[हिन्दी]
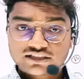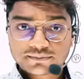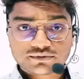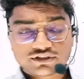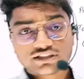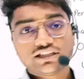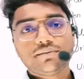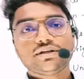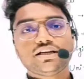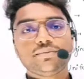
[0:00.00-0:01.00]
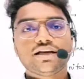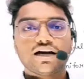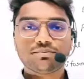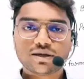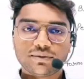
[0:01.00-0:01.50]
जब जितने बजे भी
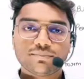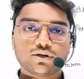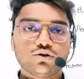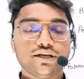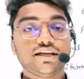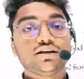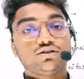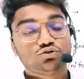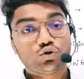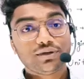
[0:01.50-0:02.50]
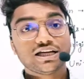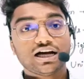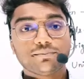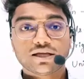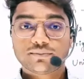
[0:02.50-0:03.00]
आपका पेपर है जो भी
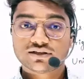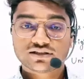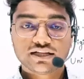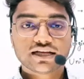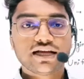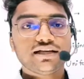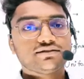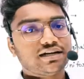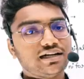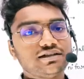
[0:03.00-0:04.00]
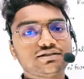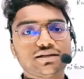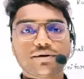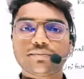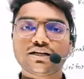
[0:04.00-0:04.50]
आपके पास लिखा है साढ़े दस
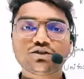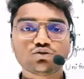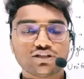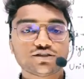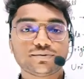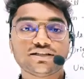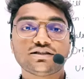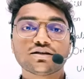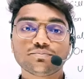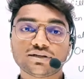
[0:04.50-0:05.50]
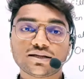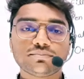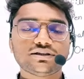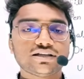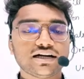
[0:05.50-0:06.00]
से पेपर है तो दस बजे तक मतलब
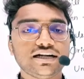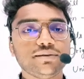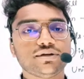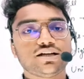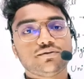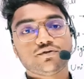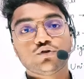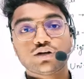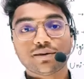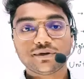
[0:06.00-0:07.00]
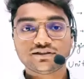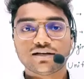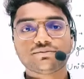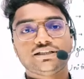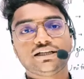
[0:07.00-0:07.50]
थर्टी मिनट बिफोर आप
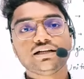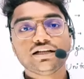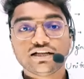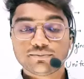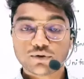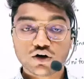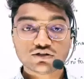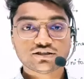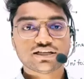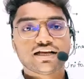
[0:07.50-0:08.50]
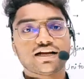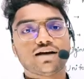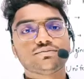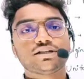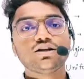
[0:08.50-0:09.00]
एग्ज़ाम सेंटर पहुंच जाएं
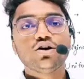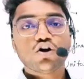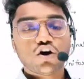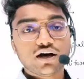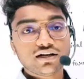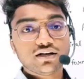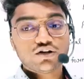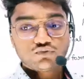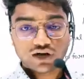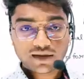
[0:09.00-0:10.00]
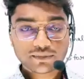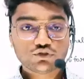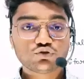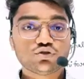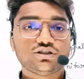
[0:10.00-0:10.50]
आराम से और वहां पे
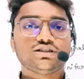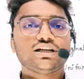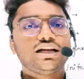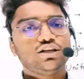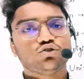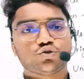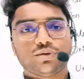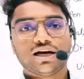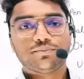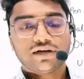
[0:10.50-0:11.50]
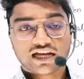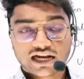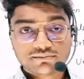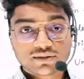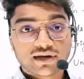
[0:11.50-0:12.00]
जो जो चीज़ें चल रही हैं उस पर आप
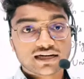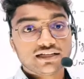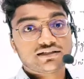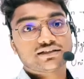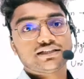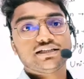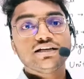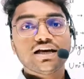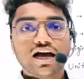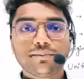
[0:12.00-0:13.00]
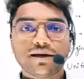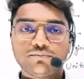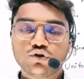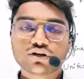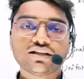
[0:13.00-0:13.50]
आराम से भाग ले सकते हैं अब
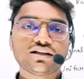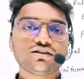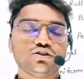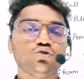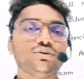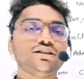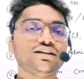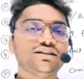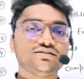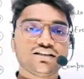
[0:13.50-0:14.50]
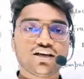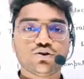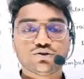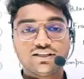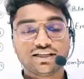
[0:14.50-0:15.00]
हम लोग के साथ ह्यूमन टेंडेंसी क्या
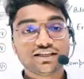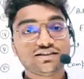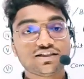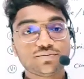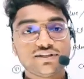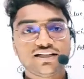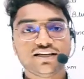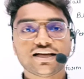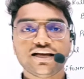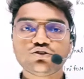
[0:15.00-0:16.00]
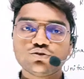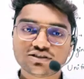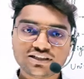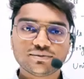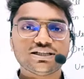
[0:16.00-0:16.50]
होती है कि दस बजे लिखा है तो
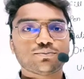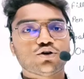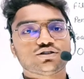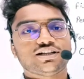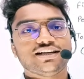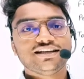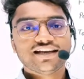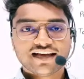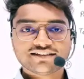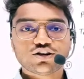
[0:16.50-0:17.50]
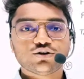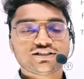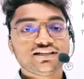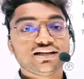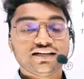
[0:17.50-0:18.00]
दस ही बजे पहुँचना है ऐसा
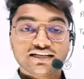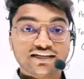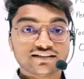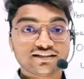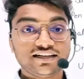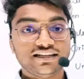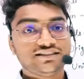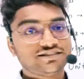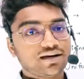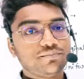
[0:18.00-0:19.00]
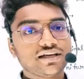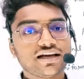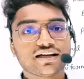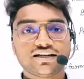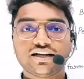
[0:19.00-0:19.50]
होती है ना लेकिन ऐसा नहीं एग्ज़ाम में
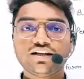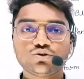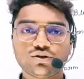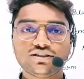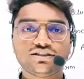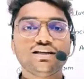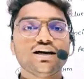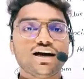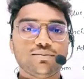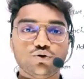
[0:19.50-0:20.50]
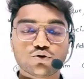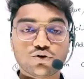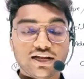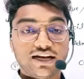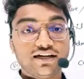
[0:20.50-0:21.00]
क्या करना है थोड़ी सी हम लोग
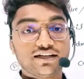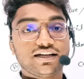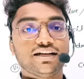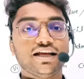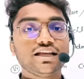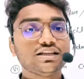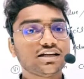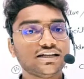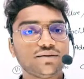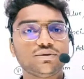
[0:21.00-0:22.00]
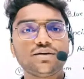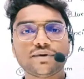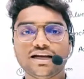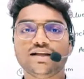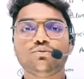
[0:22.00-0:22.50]
को अलर्ट रहना है कि थर्टी मिनट
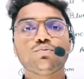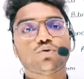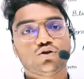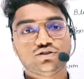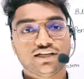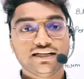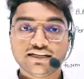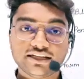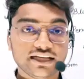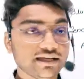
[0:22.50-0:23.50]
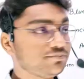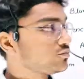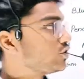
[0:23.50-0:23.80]
पहले हम लोग पहुँच जाएँ ठीक है